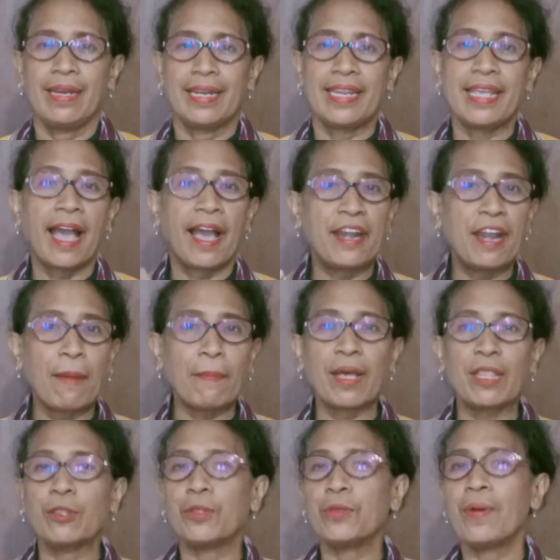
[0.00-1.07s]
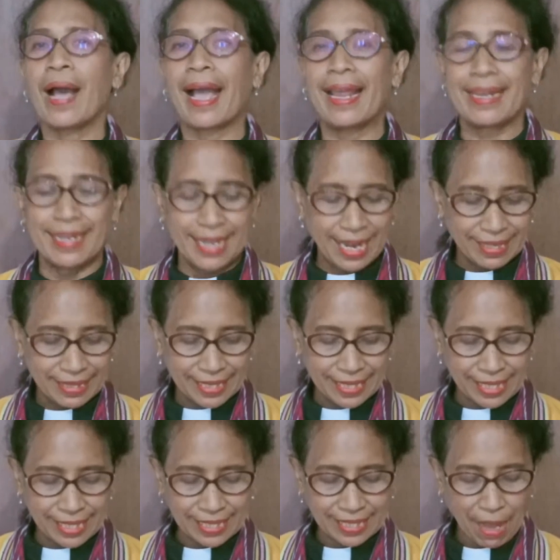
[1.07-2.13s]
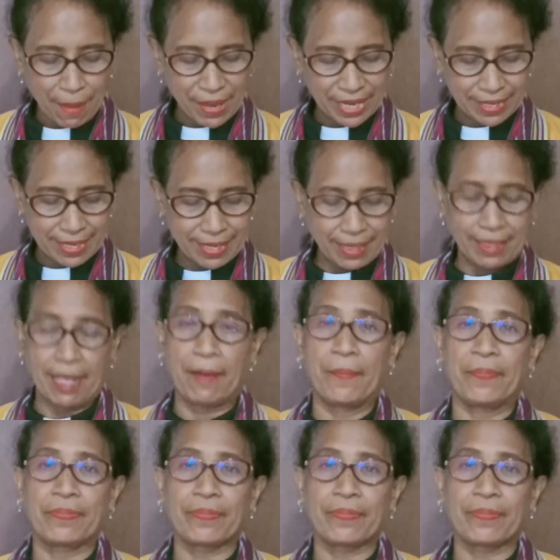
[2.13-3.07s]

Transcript: di hadapan Tuhan dan sesama kita.